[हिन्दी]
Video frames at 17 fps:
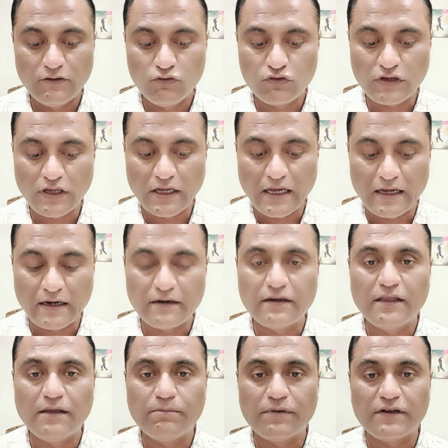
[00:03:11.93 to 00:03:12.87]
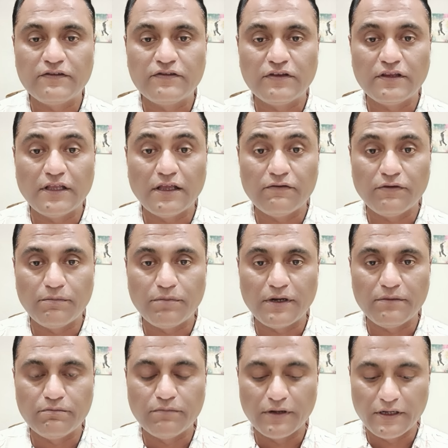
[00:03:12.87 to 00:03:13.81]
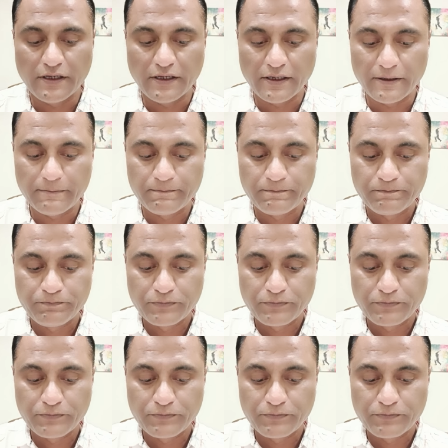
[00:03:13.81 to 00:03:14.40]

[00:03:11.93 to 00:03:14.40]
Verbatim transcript: उसके कारण ये परिस्थितियां विपरीत बनी है